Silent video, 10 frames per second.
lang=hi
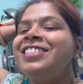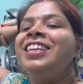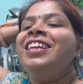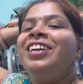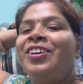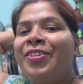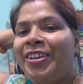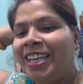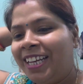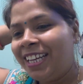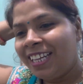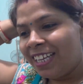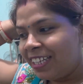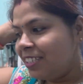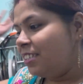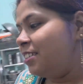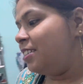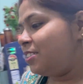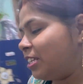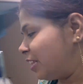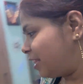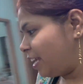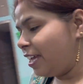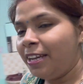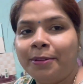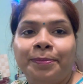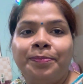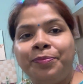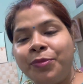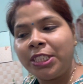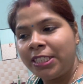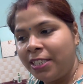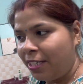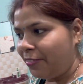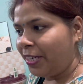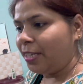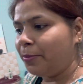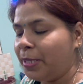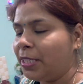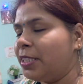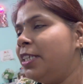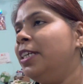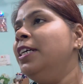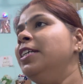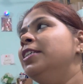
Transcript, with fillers: चलिए कोई नहीं चलते हैं अब खाना वगैरह बनाते हैं